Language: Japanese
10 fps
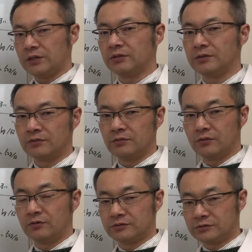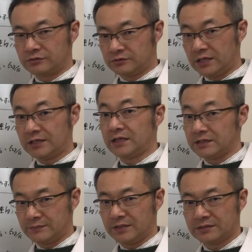器を作っていった
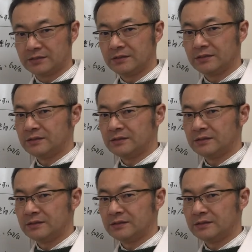りします